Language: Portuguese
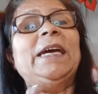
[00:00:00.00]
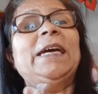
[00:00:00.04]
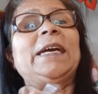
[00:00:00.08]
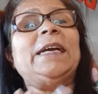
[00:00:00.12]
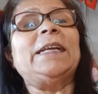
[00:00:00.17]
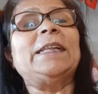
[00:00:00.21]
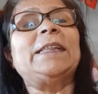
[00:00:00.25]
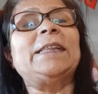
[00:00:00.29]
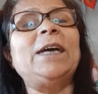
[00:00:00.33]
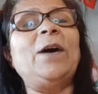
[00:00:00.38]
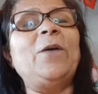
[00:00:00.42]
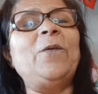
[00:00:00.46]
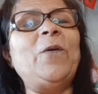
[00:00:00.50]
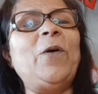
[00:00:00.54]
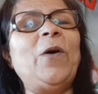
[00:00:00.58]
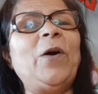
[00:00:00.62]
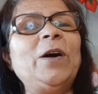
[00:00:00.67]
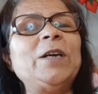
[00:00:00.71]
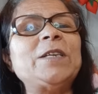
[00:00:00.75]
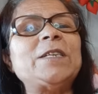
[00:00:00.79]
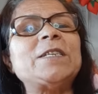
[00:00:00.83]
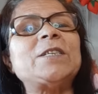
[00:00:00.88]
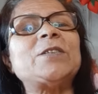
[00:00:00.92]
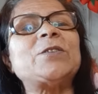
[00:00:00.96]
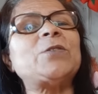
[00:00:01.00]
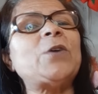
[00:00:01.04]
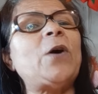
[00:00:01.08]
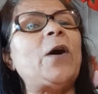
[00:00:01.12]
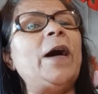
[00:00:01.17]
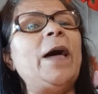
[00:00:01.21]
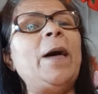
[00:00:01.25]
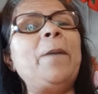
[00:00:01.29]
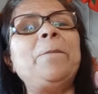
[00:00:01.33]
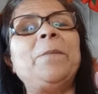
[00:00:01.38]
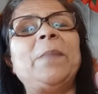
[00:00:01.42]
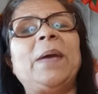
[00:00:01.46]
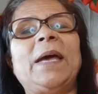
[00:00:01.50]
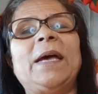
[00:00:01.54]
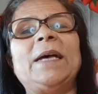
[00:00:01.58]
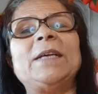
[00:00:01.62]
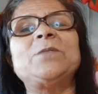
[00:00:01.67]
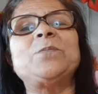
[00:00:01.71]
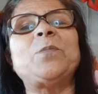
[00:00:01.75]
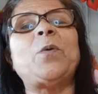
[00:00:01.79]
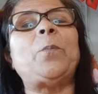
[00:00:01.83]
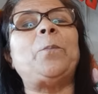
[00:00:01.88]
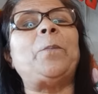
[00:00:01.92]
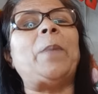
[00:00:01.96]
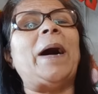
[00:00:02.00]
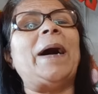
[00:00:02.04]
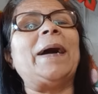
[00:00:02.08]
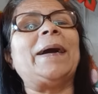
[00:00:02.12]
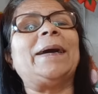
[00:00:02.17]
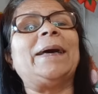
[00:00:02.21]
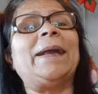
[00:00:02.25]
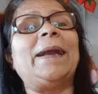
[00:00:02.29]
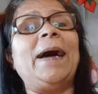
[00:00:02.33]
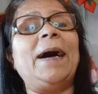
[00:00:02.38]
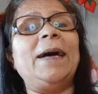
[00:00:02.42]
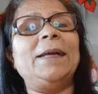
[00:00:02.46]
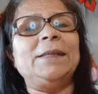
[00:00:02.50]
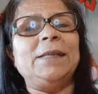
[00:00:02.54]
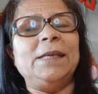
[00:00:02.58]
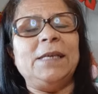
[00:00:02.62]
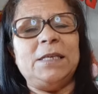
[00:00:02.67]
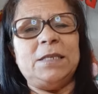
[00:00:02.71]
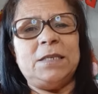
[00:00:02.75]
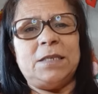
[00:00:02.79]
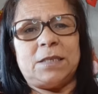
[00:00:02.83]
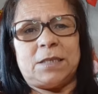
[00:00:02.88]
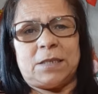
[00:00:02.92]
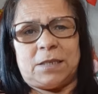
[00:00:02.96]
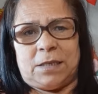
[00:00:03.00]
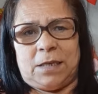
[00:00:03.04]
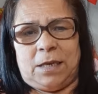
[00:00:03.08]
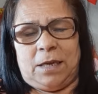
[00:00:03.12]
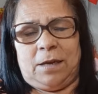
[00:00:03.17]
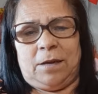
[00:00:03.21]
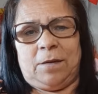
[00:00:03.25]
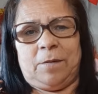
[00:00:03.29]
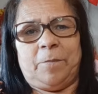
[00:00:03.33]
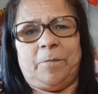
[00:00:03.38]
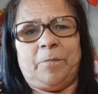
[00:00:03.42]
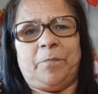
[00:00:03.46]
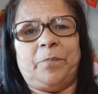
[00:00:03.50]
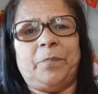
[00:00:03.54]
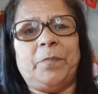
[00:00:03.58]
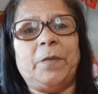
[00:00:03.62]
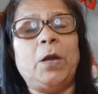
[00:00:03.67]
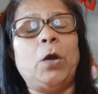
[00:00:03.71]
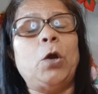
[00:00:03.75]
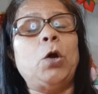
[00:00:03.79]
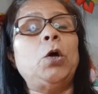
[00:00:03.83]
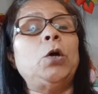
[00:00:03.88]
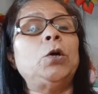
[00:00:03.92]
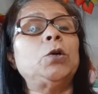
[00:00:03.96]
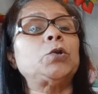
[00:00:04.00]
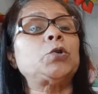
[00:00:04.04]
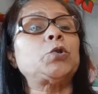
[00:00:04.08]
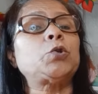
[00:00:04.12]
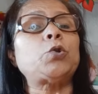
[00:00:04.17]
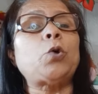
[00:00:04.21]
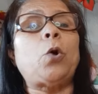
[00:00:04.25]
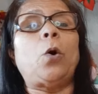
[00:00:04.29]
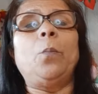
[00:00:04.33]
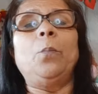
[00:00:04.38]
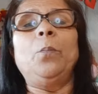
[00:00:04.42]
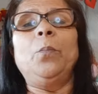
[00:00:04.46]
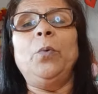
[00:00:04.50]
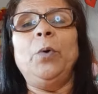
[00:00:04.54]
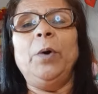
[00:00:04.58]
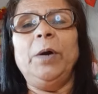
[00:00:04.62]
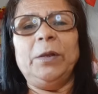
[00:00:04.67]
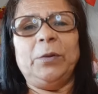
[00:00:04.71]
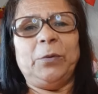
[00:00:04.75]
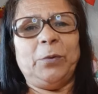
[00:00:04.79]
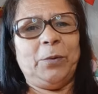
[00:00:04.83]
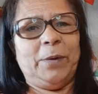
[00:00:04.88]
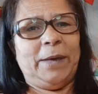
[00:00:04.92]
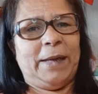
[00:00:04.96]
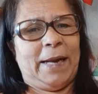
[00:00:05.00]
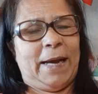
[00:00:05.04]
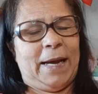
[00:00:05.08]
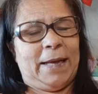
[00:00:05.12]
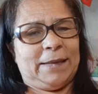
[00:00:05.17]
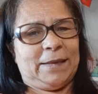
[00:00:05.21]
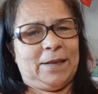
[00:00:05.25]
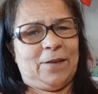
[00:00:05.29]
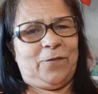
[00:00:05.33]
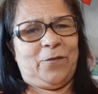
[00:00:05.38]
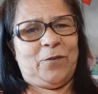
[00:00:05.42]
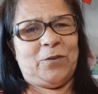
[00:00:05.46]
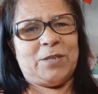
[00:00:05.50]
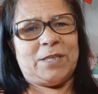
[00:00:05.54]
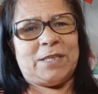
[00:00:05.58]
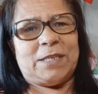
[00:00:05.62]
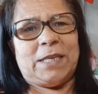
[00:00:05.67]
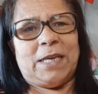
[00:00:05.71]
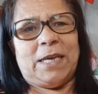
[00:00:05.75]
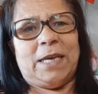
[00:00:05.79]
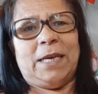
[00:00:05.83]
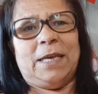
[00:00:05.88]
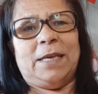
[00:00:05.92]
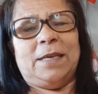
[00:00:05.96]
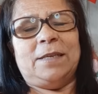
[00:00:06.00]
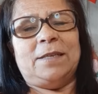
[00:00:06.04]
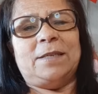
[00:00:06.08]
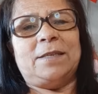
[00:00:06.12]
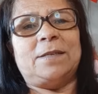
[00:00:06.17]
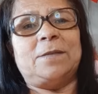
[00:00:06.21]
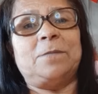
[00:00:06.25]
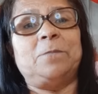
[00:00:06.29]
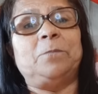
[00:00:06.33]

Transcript: Então hoje só é mesmo para agradecer Sou muito grata a vocês,